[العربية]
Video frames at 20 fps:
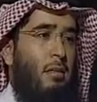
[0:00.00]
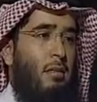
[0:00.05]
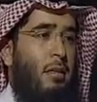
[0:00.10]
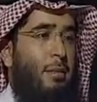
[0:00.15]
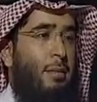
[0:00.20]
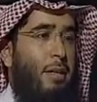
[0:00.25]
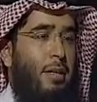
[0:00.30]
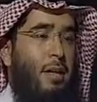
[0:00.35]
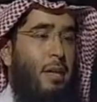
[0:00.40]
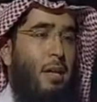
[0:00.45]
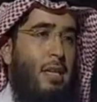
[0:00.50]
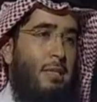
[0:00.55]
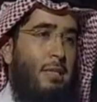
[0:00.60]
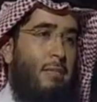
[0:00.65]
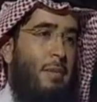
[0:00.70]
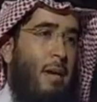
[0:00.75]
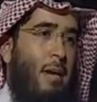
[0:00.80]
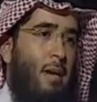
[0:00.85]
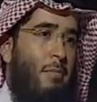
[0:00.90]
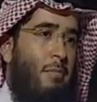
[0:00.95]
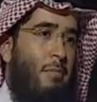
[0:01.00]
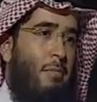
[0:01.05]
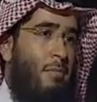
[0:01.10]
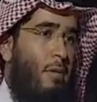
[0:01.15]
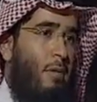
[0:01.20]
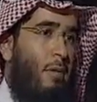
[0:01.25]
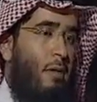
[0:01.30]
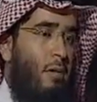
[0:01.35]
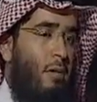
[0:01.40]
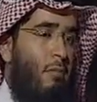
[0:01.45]
طبعا الاسباب
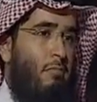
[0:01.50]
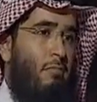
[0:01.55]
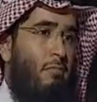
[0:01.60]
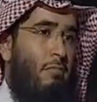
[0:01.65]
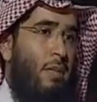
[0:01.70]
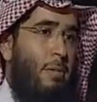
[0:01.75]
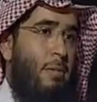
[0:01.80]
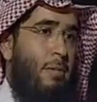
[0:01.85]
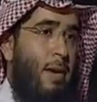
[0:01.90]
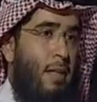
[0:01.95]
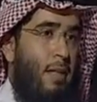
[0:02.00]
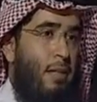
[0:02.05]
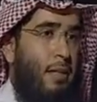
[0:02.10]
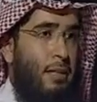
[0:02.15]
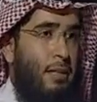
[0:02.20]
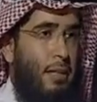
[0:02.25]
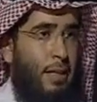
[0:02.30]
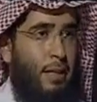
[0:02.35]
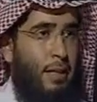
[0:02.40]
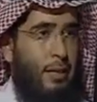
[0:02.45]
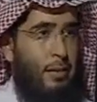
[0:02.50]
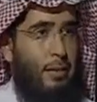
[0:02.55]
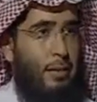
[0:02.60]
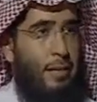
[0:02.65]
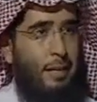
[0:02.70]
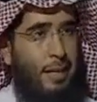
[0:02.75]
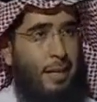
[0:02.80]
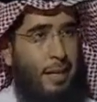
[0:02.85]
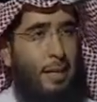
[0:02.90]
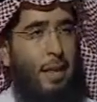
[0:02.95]
لماذا تلك
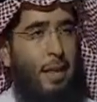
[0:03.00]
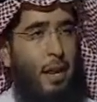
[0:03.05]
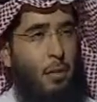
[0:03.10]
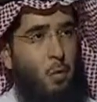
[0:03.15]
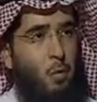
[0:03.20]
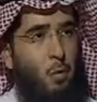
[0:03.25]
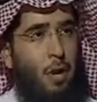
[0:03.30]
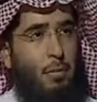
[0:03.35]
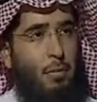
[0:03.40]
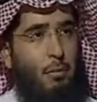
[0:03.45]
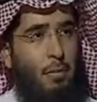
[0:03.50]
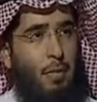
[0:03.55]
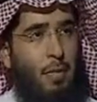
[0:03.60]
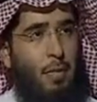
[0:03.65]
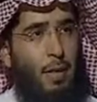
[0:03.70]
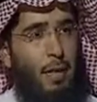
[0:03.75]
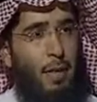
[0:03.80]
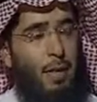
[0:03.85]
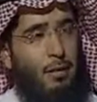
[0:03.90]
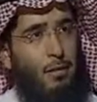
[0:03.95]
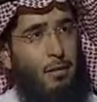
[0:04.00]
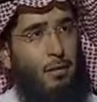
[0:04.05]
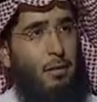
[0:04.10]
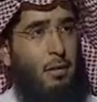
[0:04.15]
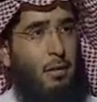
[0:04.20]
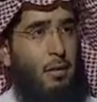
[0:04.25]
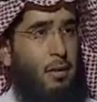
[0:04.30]
لتلك انواع بالذات